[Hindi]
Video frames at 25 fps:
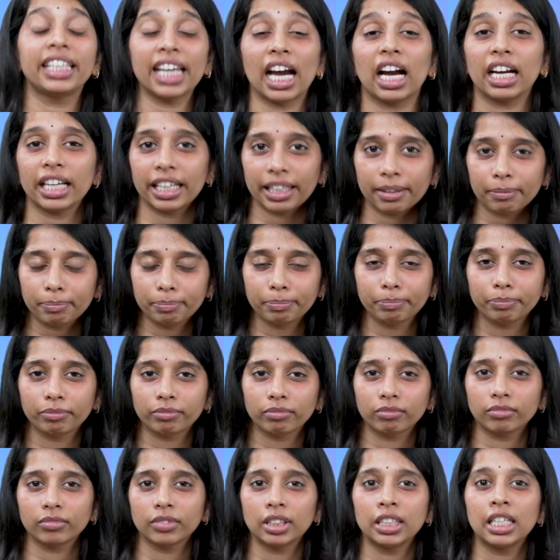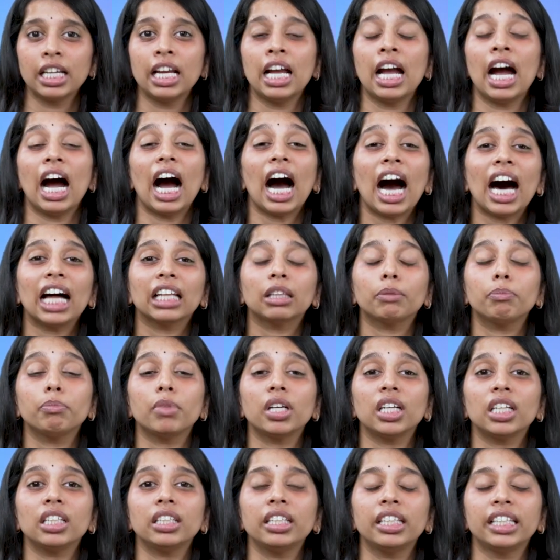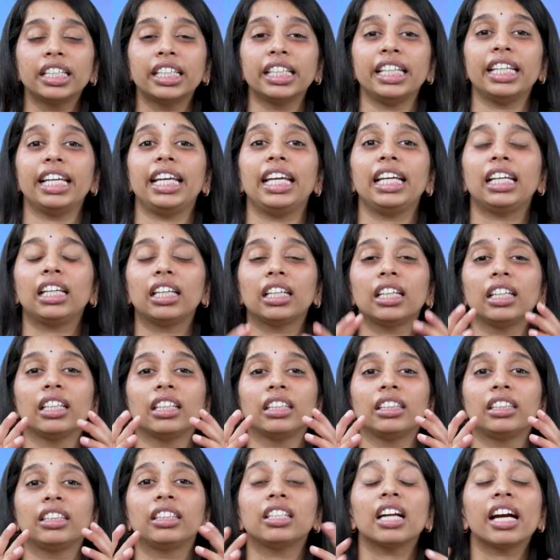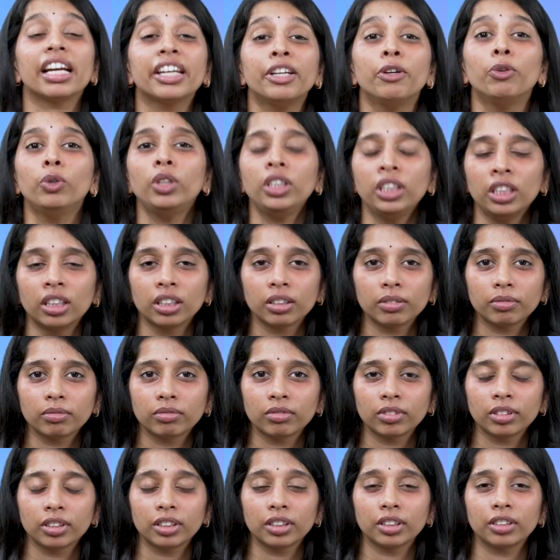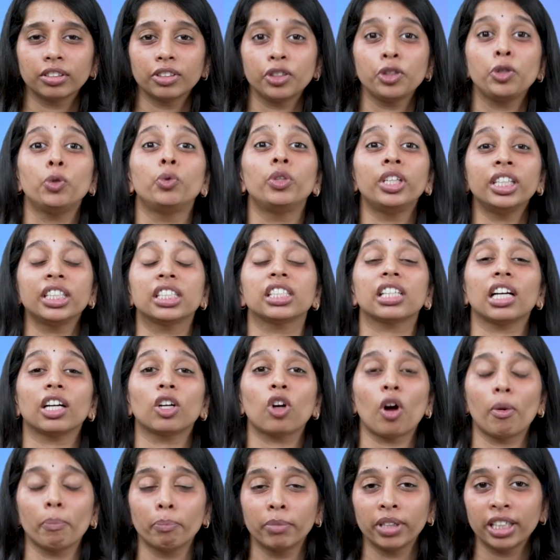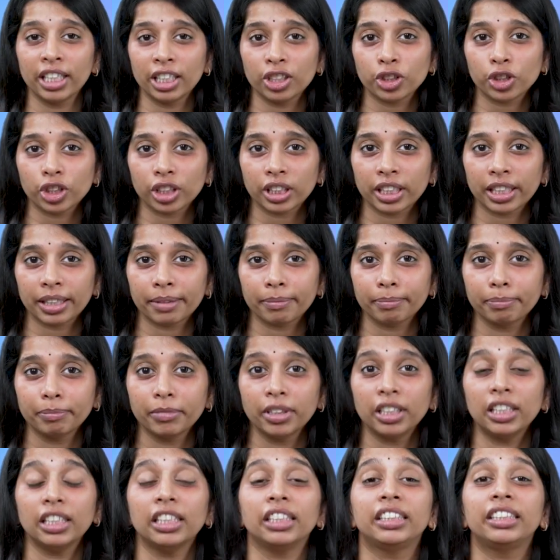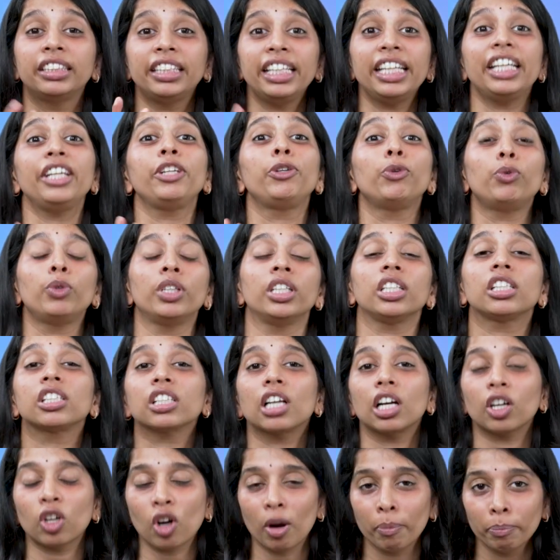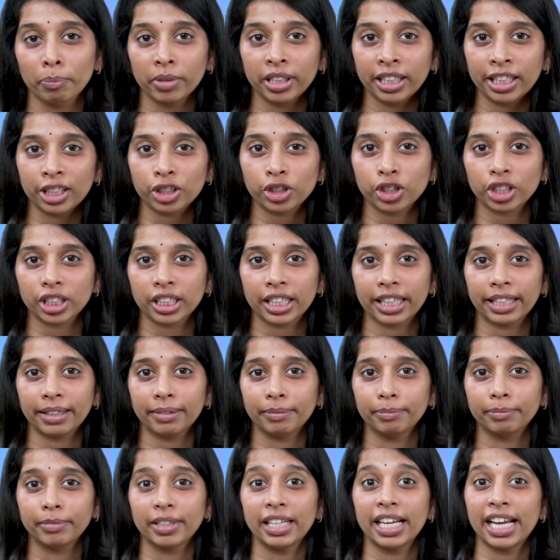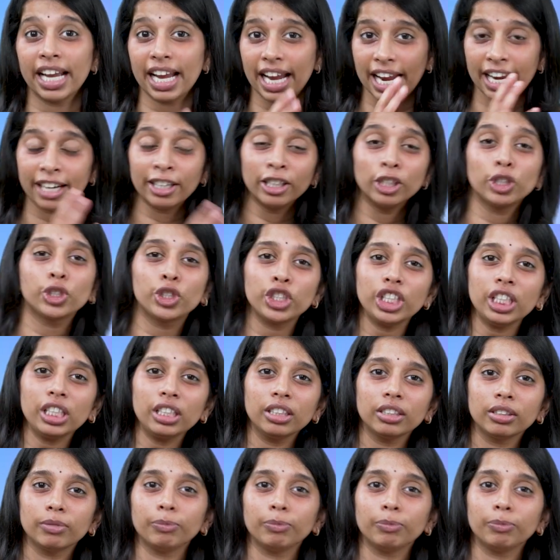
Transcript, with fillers: क्या है आत्मा एक त्रयुंड यूनिट्स का कॉम्बिनेशन है थ्री यूनिट्स का कॉम्बिनेशन है एनर्जी